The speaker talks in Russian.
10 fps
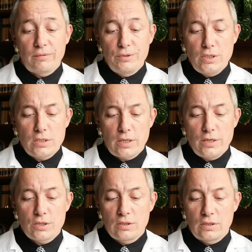Правда, есть,
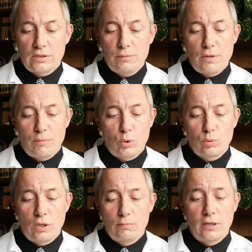конечно, от себя
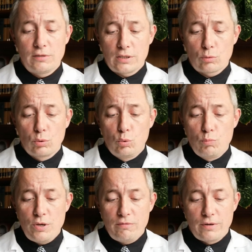могу добавить такое
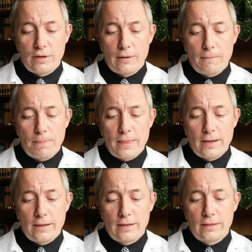глумливое
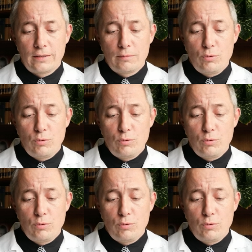а,